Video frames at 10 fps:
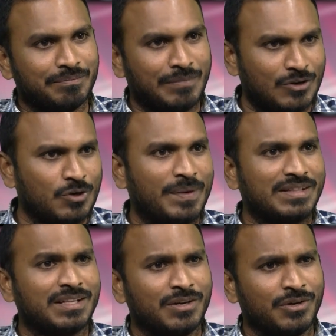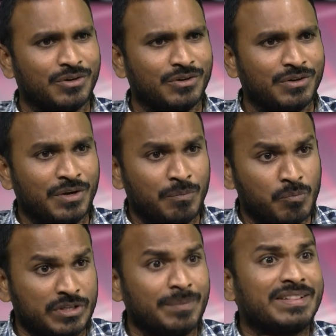మరొక పాత్రలో
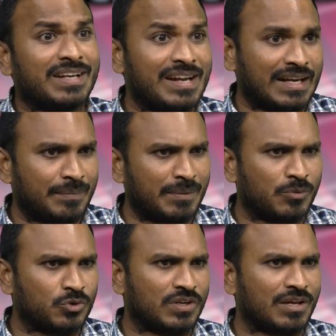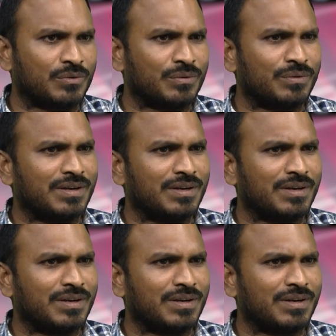ముఖ్యమంత్రిలా కనపడబోతున్నారు